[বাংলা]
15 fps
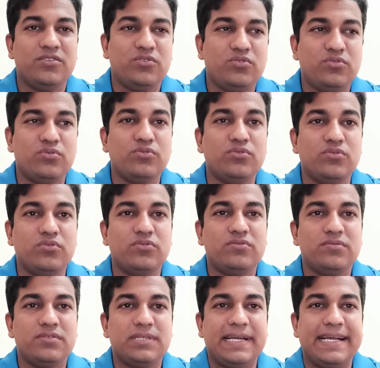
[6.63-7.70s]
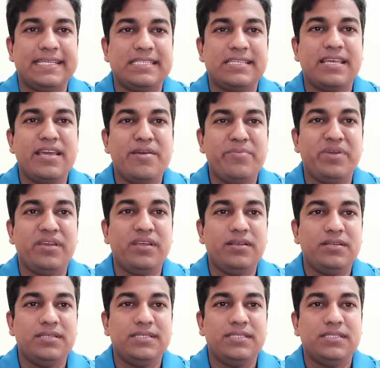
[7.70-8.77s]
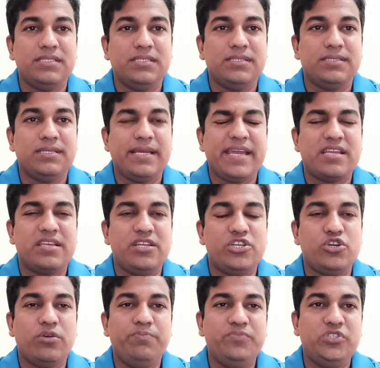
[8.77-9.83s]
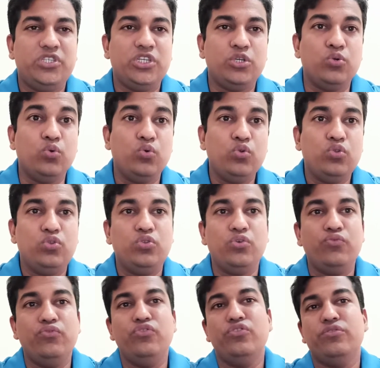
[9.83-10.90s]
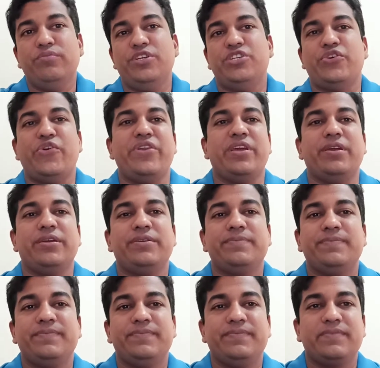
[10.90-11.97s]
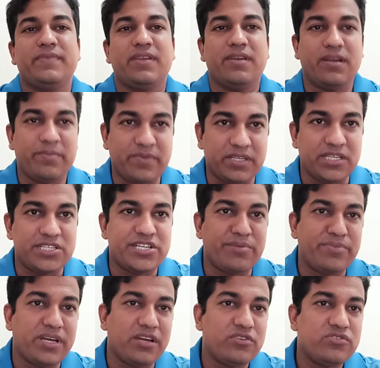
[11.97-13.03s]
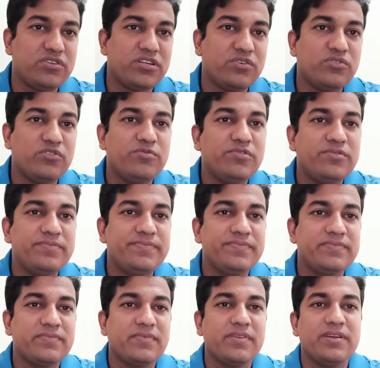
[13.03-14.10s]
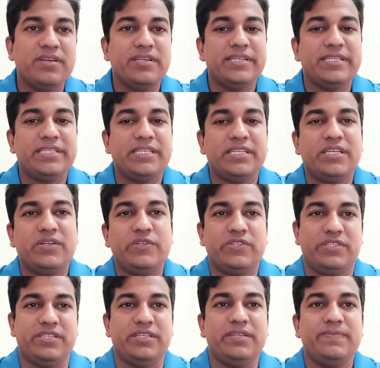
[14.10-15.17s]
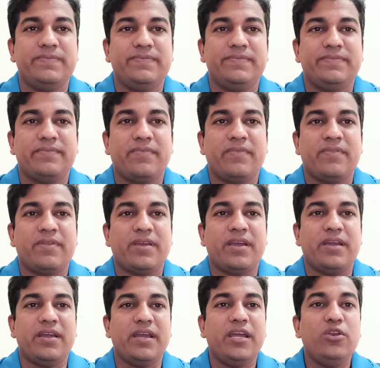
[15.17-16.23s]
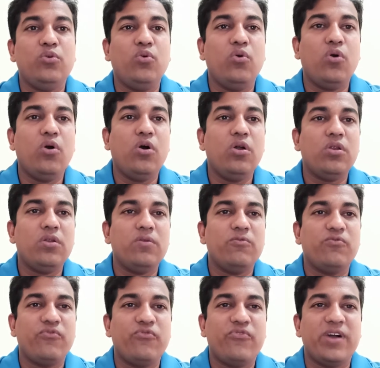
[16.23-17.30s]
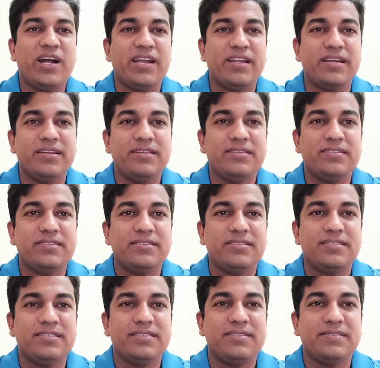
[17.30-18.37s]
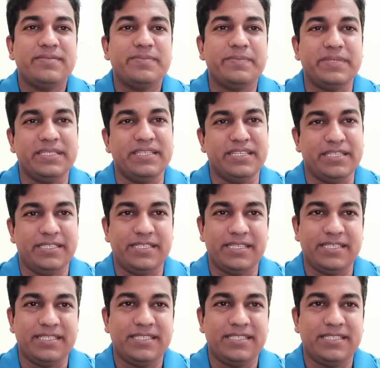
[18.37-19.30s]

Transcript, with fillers: তো আজকে আমি একটি সবচেয়ে গুরুত্বপূর্ণ বিষয় নিয়ে আপনাদের সামনে আলোচনা করব সেটা হচ্ছে অ্যালকোহল ফানের বিধিনিষেধ